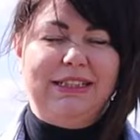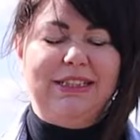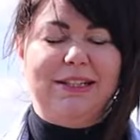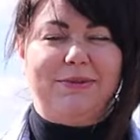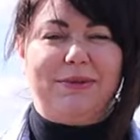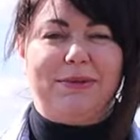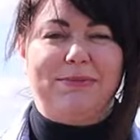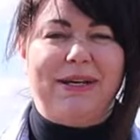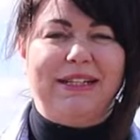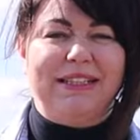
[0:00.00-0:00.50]
Dzień
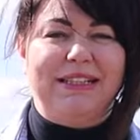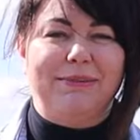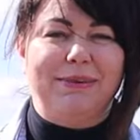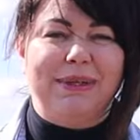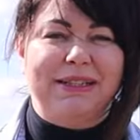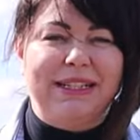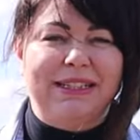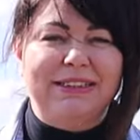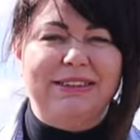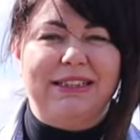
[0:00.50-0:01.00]
dobry, Magda
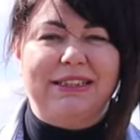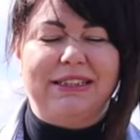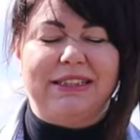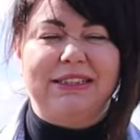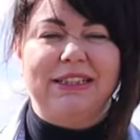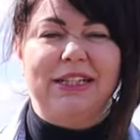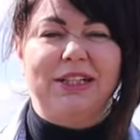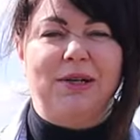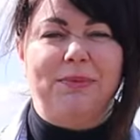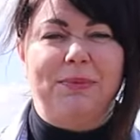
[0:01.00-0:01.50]
Banasia,
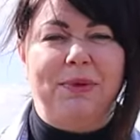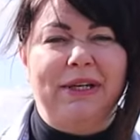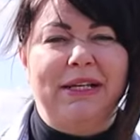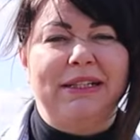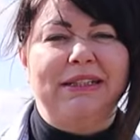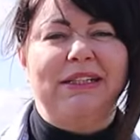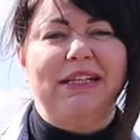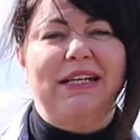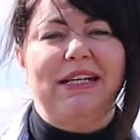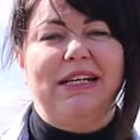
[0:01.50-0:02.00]
Grineko
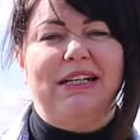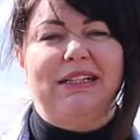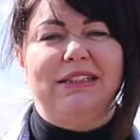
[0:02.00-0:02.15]
Poland.